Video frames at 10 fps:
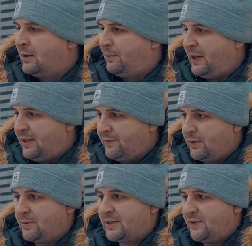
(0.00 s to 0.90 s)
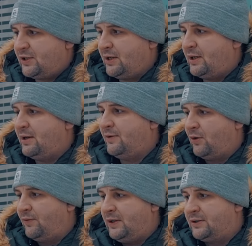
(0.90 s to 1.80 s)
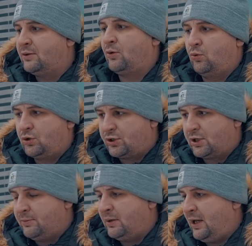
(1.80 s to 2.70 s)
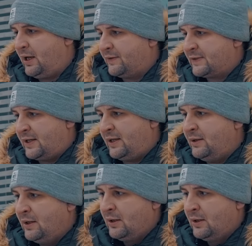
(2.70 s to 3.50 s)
При дневном освещении его видно хуже, чем лейковский.